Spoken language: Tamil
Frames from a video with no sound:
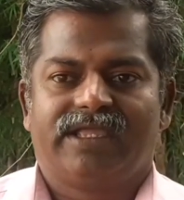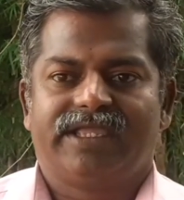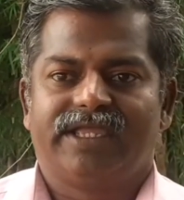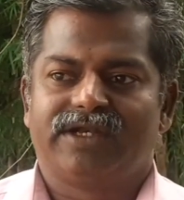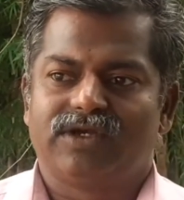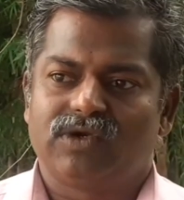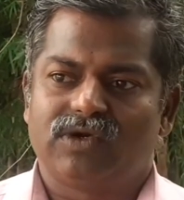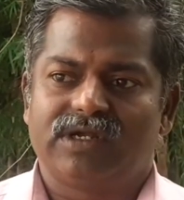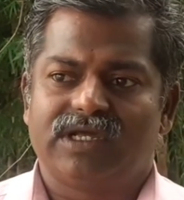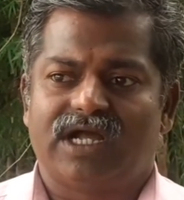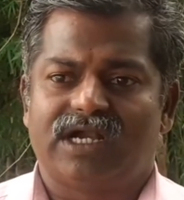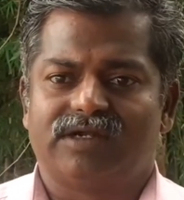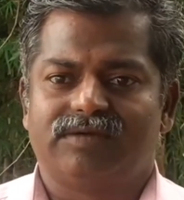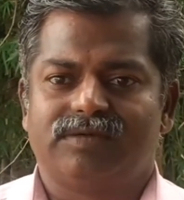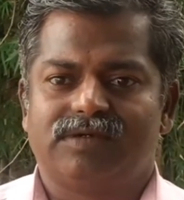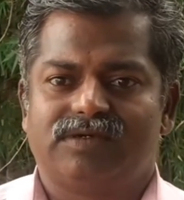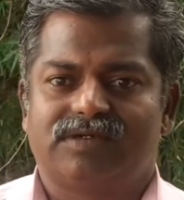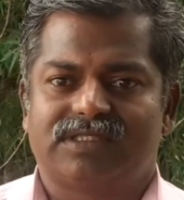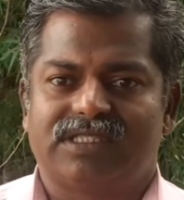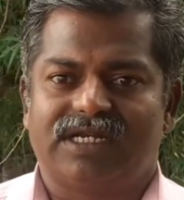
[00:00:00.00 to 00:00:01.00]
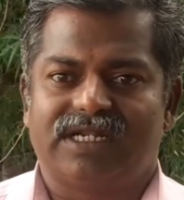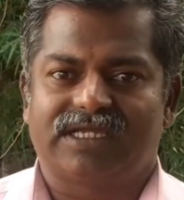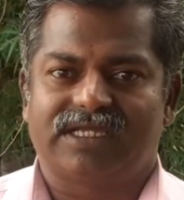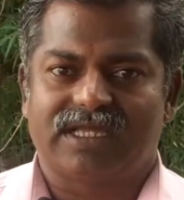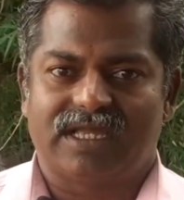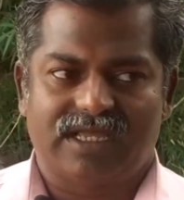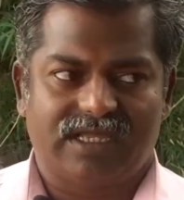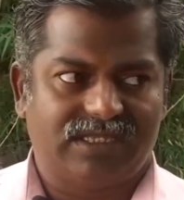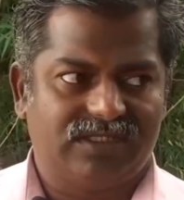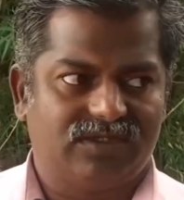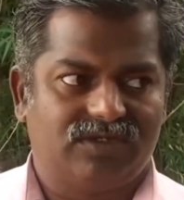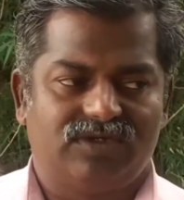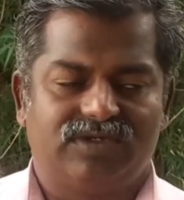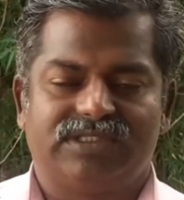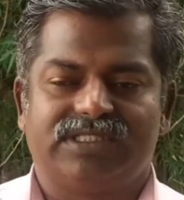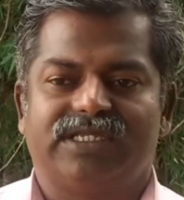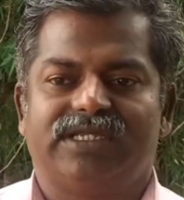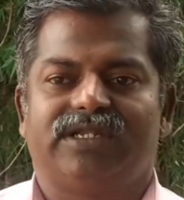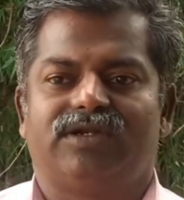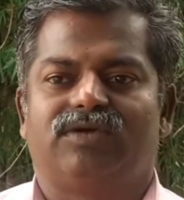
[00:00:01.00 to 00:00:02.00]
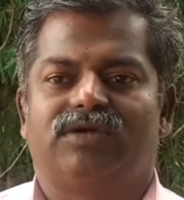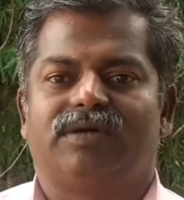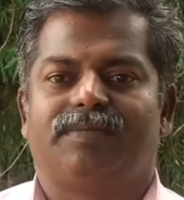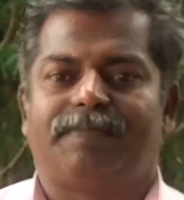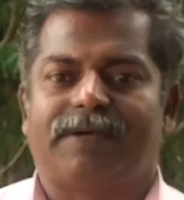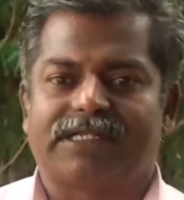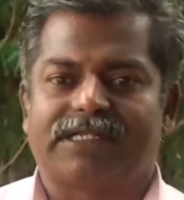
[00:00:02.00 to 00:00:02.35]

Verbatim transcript: என்னோடய அனுபவத்தில் க இது வந்து என்னோடய